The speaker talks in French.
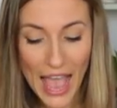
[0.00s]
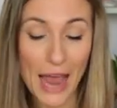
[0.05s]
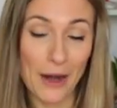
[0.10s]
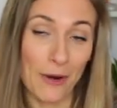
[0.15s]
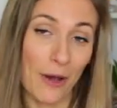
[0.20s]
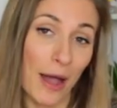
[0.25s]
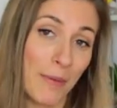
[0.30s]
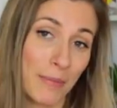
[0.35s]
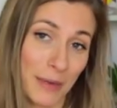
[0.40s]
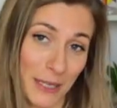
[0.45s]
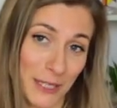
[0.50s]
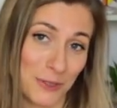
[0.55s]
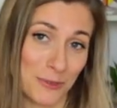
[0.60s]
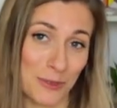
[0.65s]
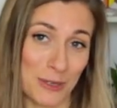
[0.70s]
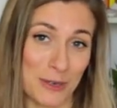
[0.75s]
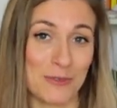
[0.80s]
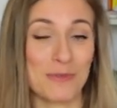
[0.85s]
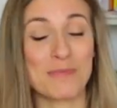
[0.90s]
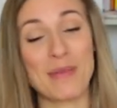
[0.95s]
Alors après, je
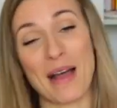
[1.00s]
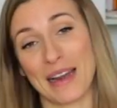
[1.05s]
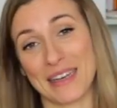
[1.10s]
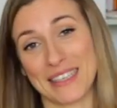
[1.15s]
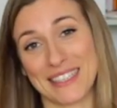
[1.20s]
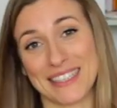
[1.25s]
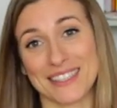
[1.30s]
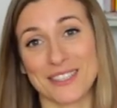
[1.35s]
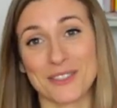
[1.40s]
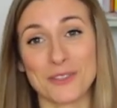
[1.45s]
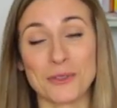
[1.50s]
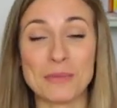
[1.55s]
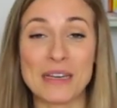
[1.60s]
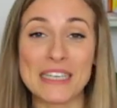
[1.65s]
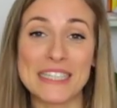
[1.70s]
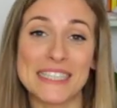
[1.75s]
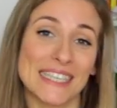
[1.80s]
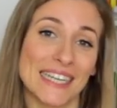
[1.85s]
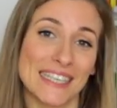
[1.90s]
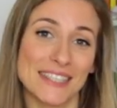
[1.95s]
voulais vous parler de
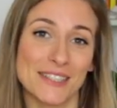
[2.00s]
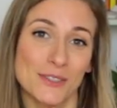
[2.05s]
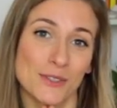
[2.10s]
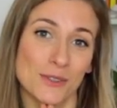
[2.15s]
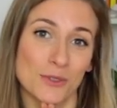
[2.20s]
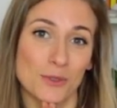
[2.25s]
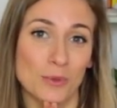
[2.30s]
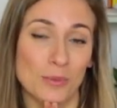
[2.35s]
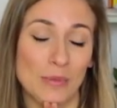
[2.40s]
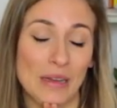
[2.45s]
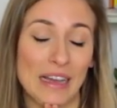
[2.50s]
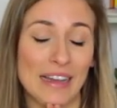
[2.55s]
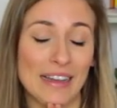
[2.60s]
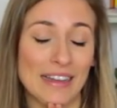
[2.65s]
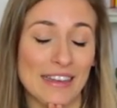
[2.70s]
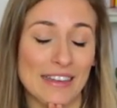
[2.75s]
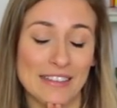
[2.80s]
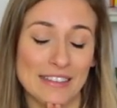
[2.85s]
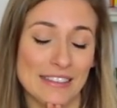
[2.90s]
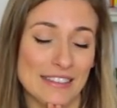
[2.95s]
ma chaîne, de ma,
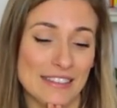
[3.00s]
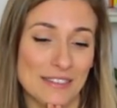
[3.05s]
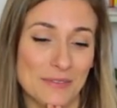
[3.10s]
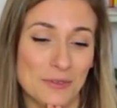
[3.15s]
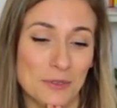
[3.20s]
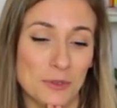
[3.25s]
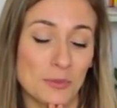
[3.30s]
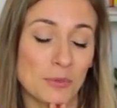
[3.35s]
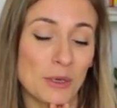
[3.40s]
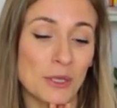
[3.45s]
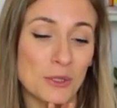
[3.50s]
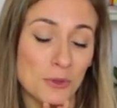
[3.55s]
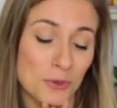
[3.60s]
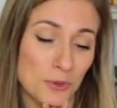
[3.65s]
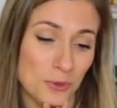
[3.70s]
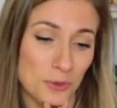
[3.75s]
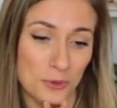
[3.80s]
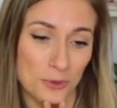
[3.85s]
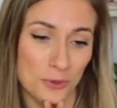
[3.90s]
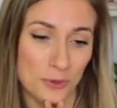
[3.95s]
de ma
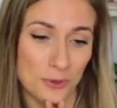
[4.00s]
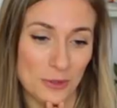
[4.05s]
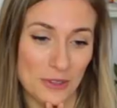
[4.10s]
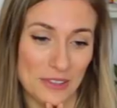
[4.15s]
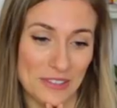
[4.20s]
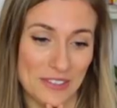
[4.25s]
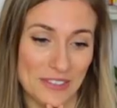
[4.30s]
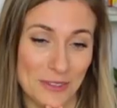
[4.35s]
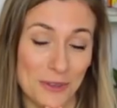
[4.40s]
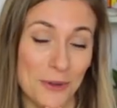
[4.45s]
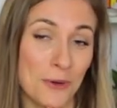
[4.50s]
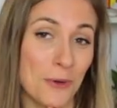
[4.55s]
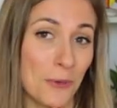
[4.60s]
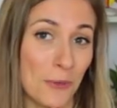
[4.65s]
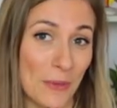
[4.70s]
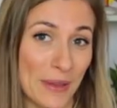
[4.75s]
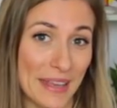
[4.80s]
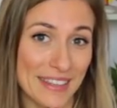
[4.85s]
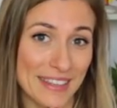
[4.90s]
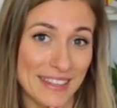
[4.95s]
chouchou
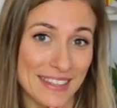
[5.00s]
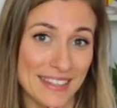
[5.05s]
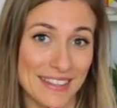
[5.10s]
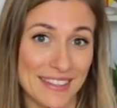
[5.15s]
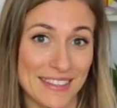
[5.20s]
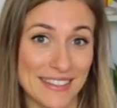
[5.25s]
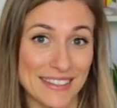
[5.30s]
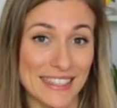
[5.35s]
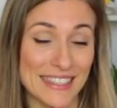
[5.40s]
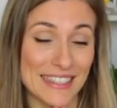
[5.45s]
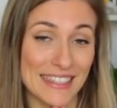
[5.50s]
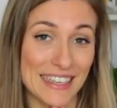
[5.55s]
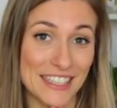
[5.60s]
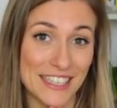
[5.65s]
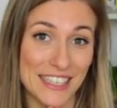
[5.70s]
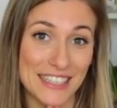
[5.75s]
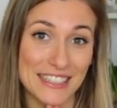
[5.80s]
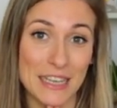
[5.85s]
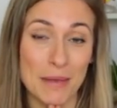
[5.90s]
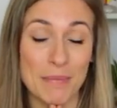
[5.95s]
Chloé. c'est sa
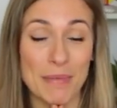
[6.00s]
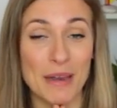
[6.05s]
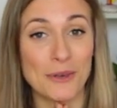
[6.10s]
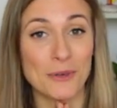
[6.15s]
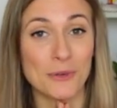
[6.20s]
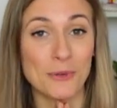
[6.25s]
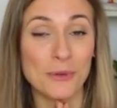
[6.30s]
chaîne s'appelle